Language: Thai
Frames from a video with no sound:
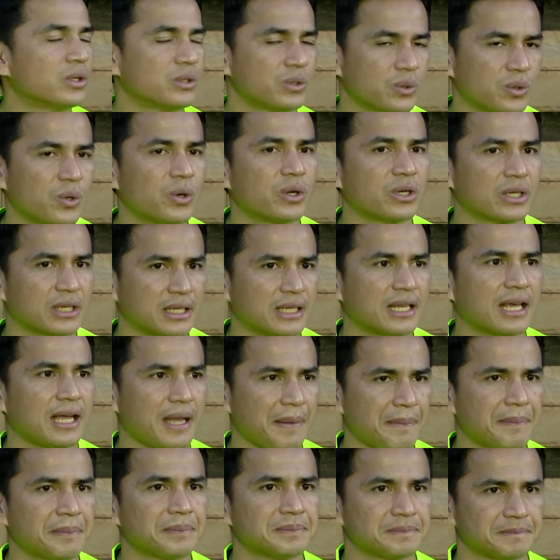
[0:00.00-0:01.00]
ทุกคนนะ
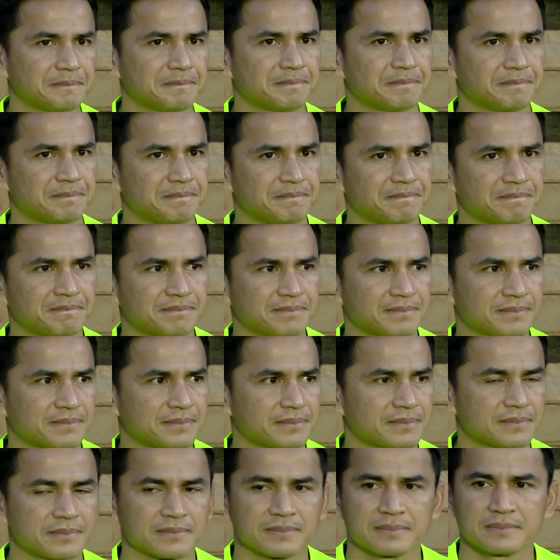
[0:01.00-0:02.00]
ครับคู่กอง
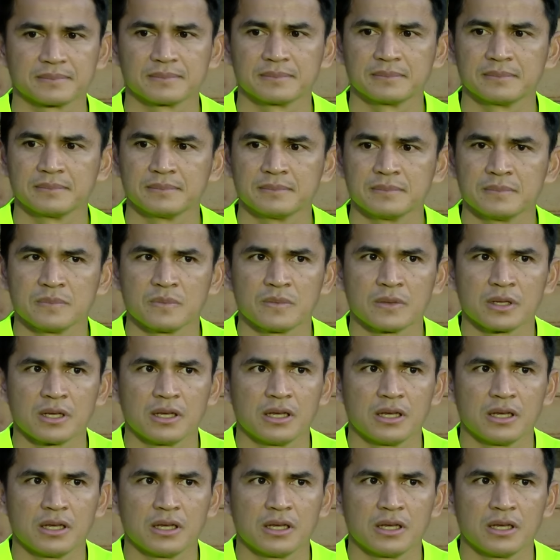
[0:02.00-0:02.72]
หลังโอเคไหมครับพี่